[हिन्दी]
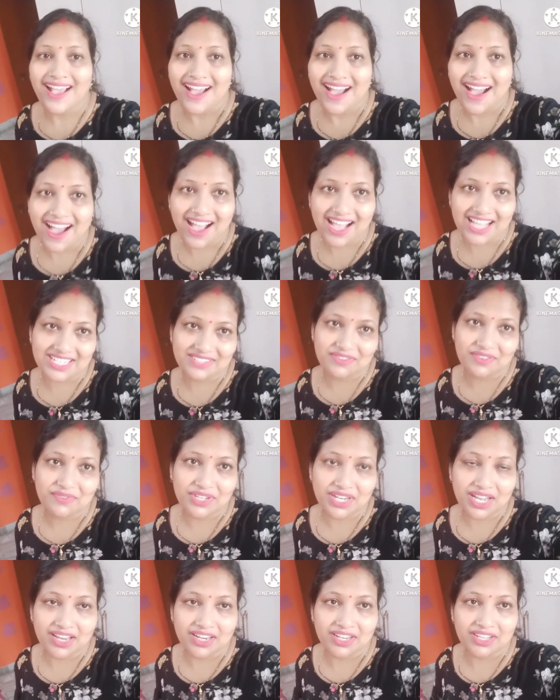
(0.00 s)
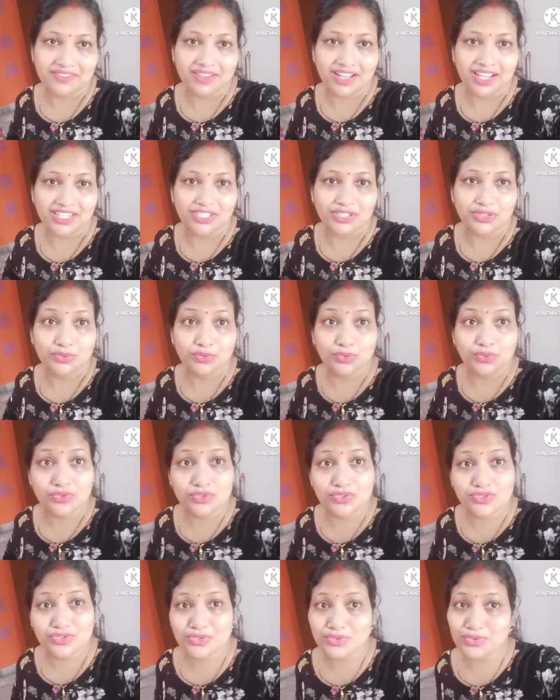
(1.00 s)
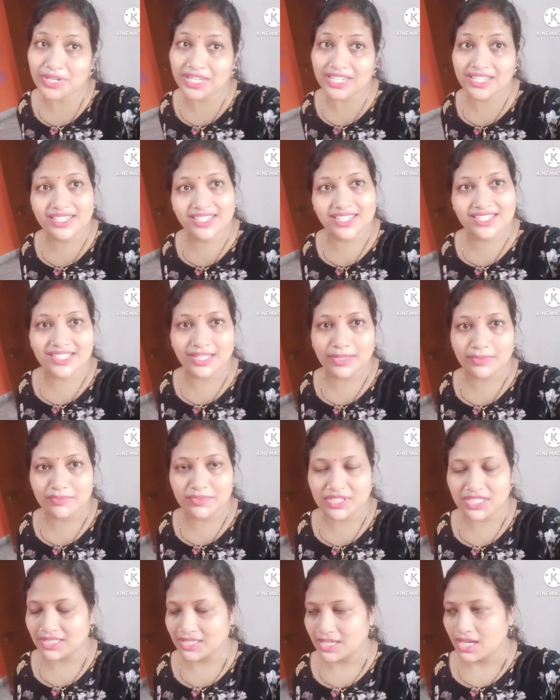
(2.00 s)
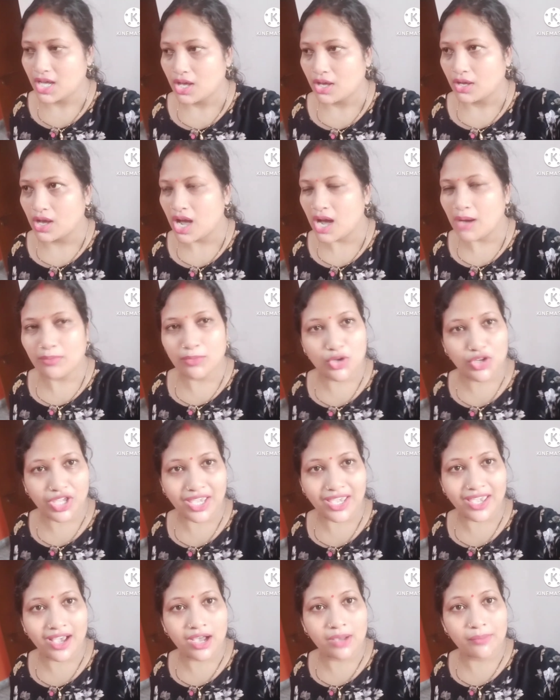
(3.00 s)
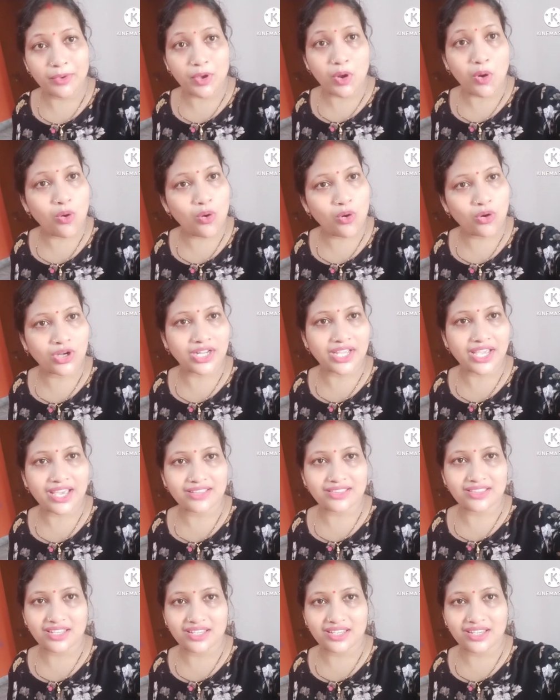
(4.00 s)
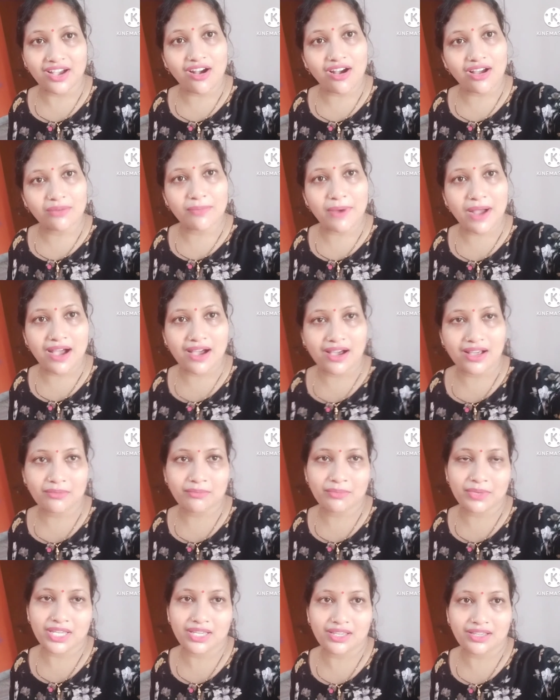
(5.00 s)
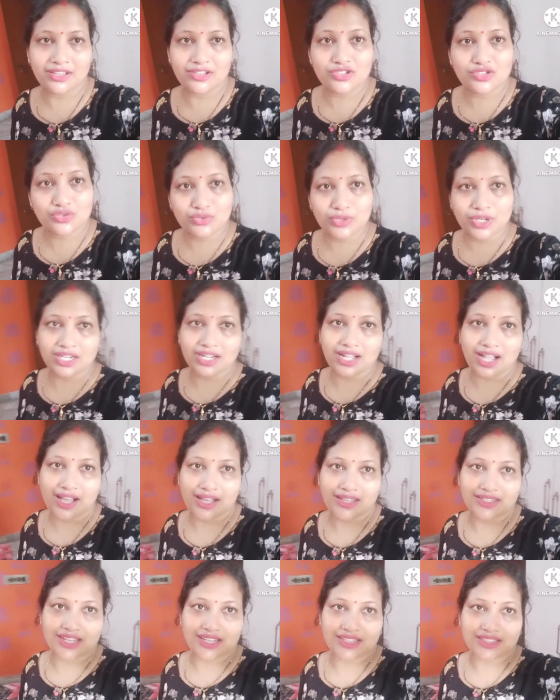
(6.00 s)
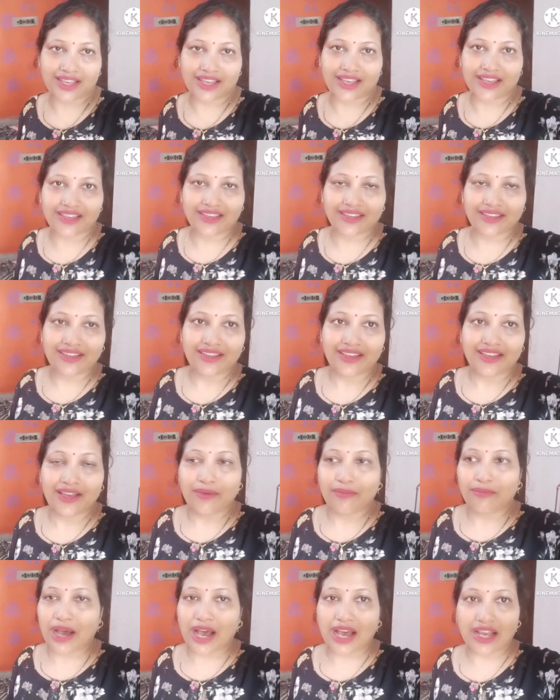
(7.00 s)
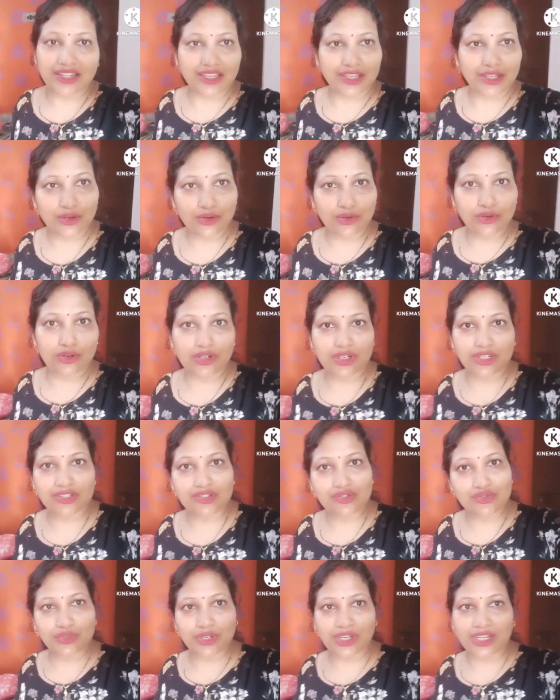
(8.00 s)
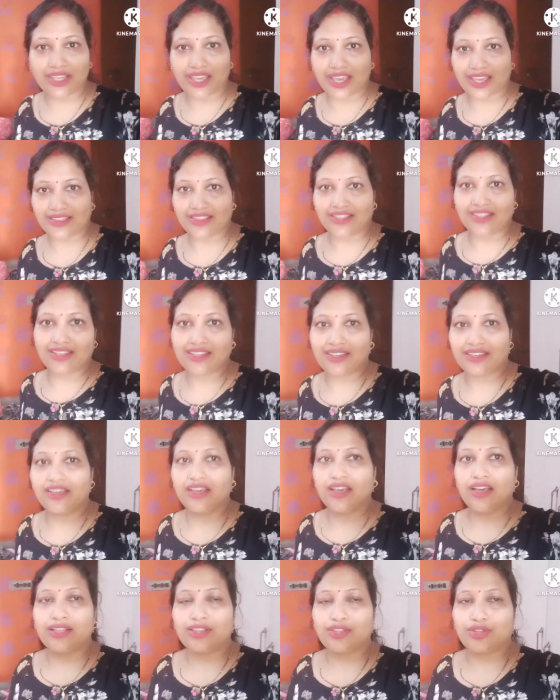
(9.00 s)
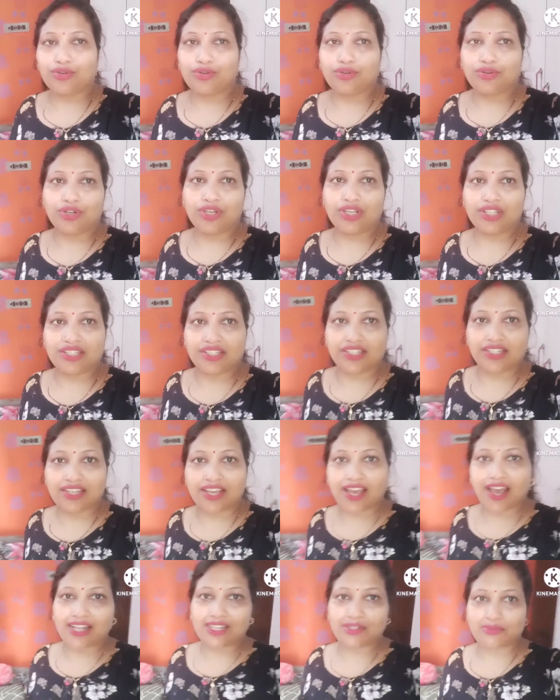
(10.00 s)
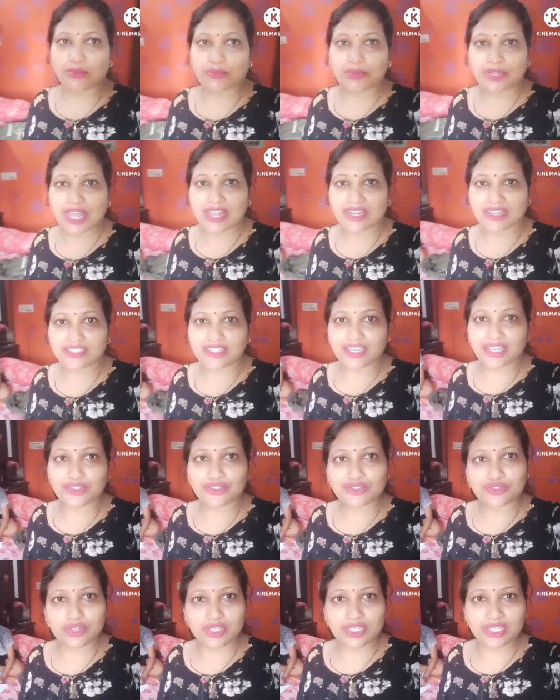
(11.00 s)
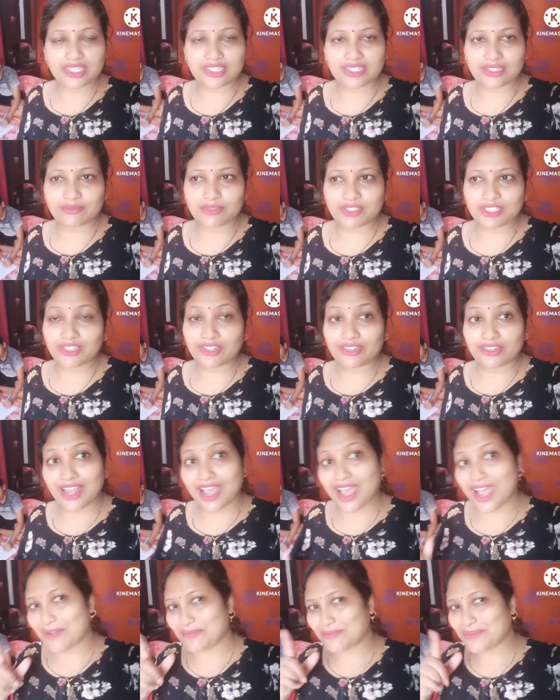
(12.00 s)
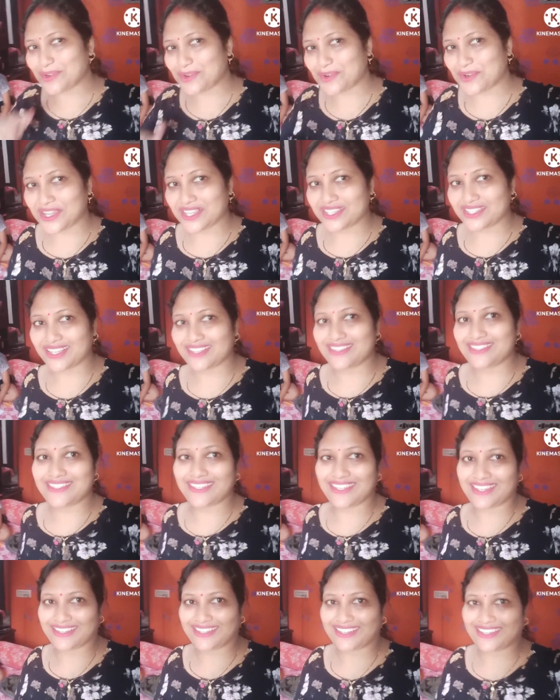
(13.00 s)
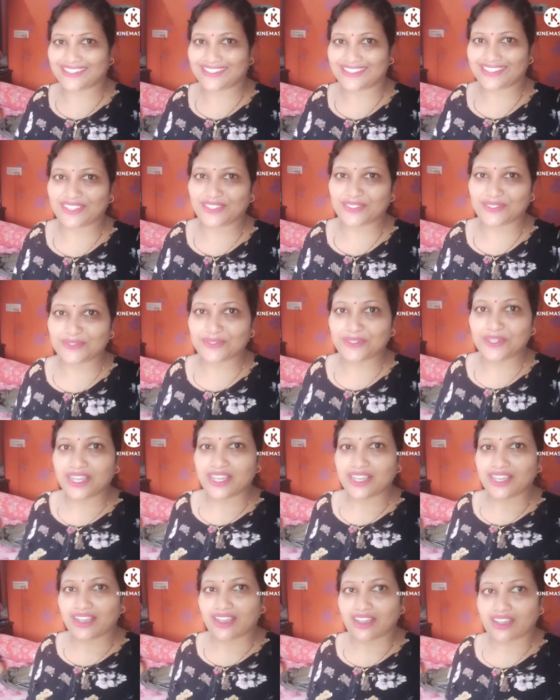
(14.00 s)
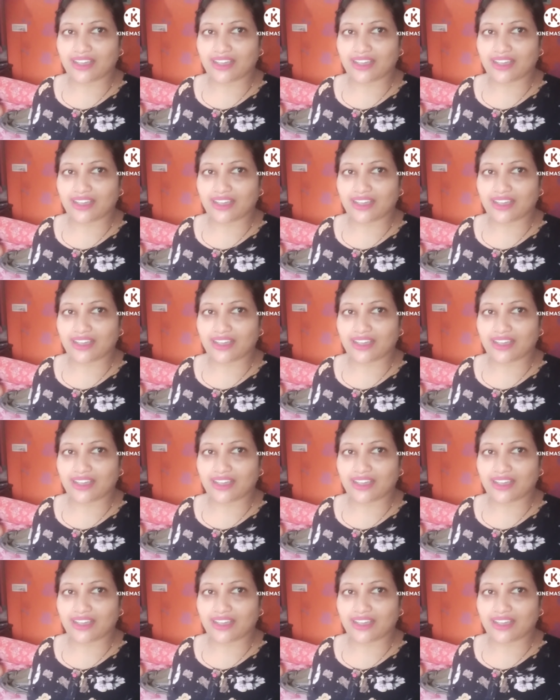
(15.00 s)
आज मैं बनाने वाली हूँ सुरंग की सब्जी हम लोग के यहाँ पे ओल कहते हैं और बाहर में सुरंग कहा जाता है बाहर के लोग सुरंग कहते हैं तो इसीलिए आज मैं बनाने जा रही सुरंग की सब्ज़ी और आप लोगों के साथ शेयर करती हूँ और